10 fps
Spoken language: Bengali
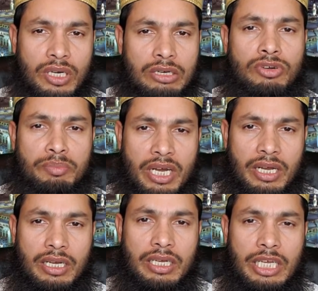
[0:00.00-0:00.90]
মোকাররমা
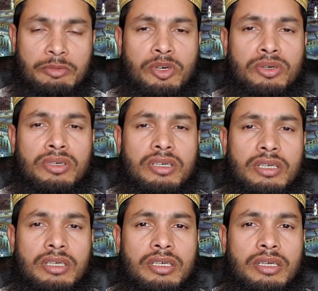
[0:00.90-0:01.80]
এবং
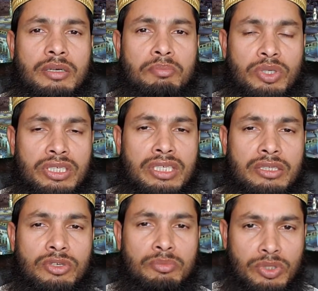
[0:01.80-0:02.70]
মদিনাতুল